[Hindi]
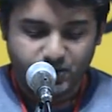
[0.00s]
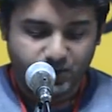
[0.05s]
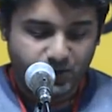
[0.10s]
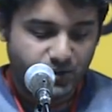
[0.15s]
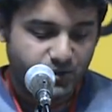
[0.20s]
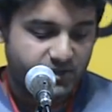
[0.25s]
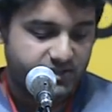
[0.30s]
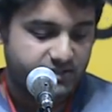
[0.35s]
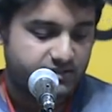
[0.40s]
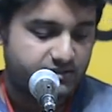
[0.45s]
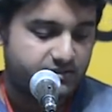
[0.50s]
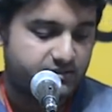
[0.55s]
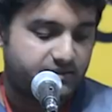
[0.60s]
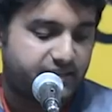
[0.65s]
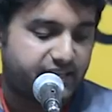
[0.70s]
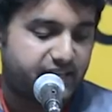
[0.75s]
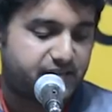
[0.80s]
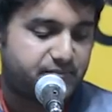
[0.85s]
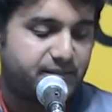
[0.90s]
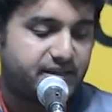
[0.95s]
और
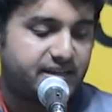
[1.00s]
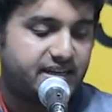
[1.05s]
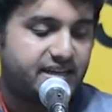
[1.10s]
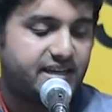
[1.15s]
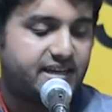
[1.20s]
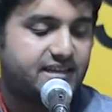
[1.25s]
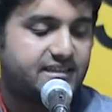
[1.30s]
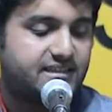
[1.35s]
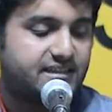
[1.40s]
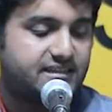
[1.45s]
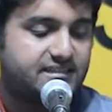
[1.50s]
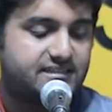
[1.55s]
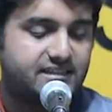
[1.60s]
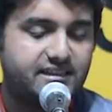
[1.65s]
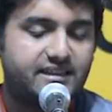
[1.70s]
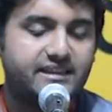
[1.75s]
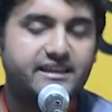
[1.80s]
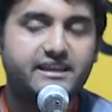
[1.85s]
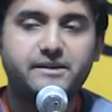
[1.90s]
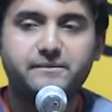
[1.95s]
एक मैंने लिखा था
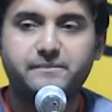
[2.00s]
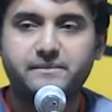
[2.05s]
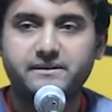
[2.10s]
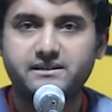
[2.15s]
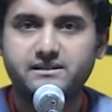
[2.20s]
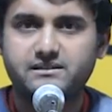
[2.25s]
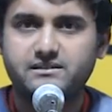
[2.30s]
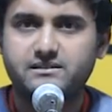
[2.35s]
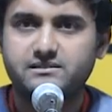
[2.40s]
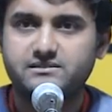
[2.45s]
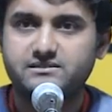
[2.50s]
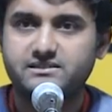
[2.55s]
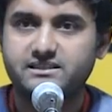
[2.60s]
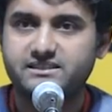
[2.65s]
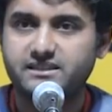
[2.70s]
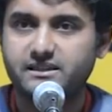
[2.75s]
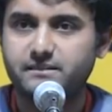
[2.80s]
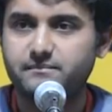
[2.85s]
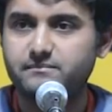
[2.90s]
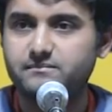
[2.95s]
ज़िंदगी पे
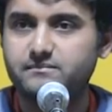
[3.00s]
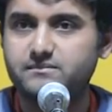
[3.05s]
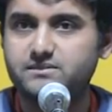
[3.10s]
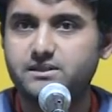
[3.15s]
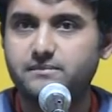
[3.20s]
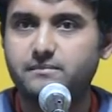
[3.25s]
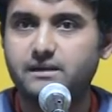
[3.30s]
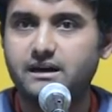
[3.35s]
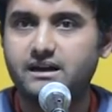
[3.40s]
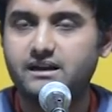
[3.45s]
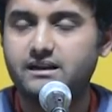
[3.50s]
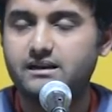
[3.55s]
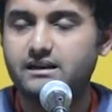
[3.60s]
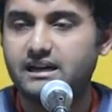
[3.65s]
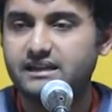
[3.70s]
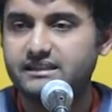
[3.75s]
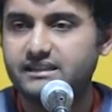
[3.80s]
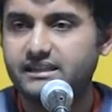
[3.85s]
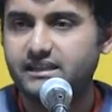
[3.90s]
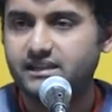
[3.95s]
जैसे हम जब बाहर
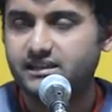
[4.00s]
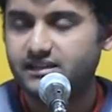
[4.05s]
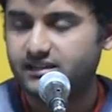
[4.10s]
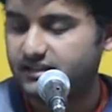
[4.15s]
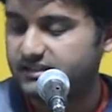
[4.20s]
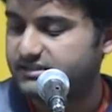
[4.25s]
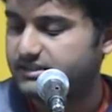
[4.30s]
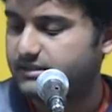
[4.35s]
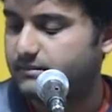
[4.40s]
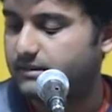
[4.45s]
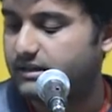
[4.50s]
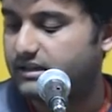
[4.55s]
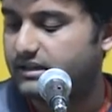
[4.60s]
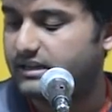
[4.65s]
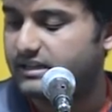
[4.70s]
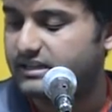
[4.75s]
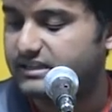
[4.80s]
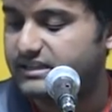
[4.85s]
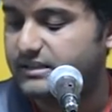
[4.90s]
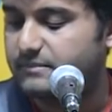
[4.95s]
आते हैं घर से बाहर
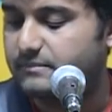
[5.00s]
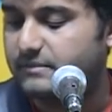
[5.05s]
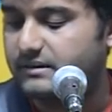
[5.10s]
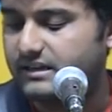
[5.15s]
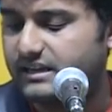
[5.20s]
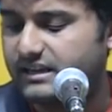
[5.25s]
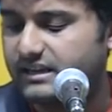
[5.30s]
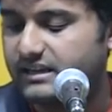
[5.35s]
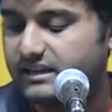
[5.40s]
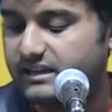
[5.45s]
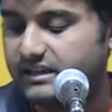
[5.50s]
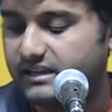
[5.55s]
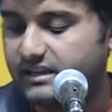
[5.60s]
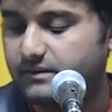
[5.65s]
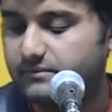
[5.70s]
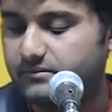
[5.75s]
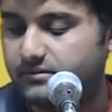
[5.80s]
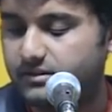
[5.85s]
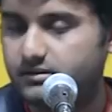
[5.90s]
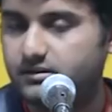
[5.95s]
निकलते हैं पढ़ने के लिए या
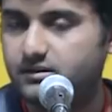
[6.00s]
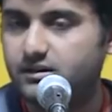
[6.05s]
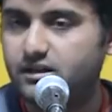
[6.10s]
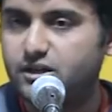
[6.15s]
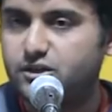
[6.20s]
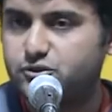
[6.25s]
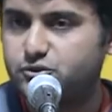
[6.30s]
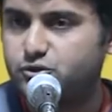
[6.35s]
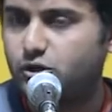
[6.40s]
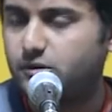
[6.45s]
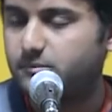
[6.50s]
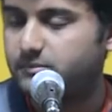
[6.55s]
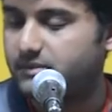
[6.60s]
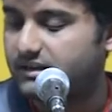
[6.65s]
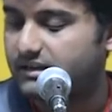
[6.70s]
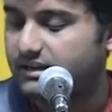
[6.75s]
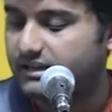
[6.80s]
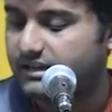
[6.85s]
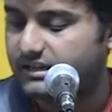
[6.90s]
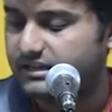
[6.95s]
फिर जॉब
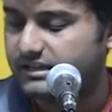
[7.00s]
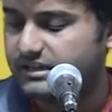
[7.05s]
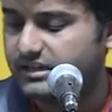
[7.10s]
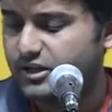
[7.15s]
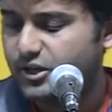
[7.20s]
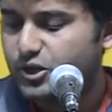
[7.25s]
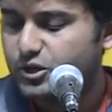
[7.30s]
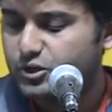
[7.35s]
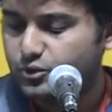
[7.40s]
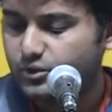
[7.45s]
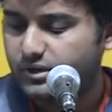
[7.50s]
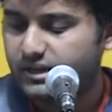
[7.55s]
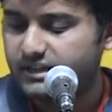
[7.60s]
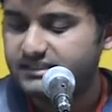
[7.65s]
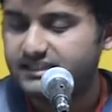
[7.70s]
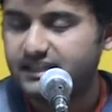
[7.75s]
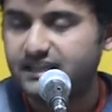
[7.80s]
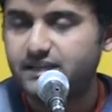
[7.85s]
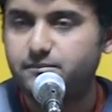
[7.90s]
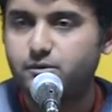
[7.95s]
करने के लिए तो कई
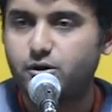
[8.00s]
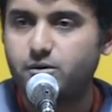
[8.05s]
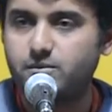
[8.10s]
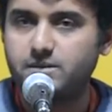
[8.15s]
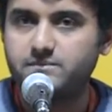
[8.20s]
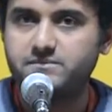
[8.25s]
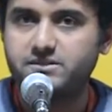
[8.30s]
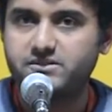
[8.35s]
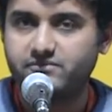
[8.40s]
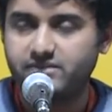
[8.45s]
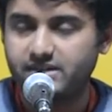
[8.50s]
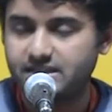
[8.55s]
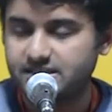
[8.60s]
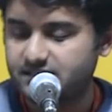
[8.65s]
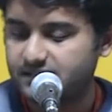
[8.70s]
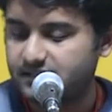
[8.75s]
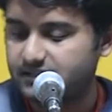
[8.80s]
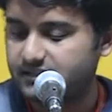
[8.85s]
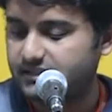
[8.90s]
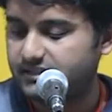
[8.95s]
सारी प्रॉब्लम्स फेस
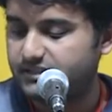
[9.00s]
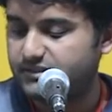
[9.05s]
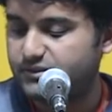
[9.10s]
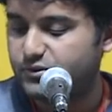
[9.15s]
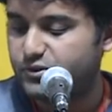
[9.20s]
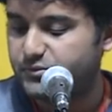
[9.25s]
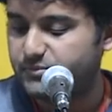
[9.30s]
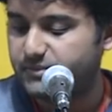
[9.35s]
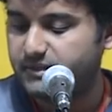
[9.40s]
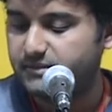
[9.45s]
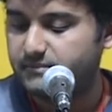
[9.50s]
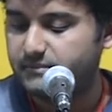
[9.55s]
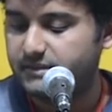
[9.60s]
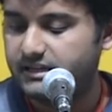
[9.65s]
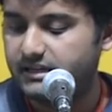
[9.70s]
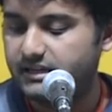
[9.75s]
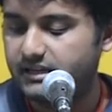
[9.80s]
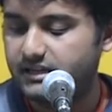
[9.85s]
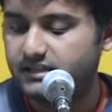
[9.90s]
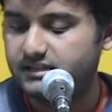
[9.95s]
करते हैं तो उसमें
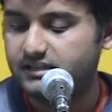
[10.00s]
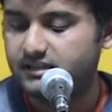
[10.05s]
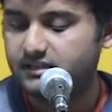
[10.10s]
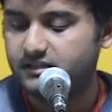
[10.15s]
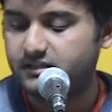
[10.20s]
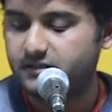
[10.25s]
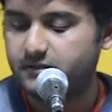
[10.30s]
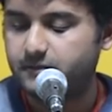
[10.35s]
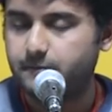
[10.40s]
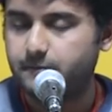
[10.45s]
मैंने लिखा था कि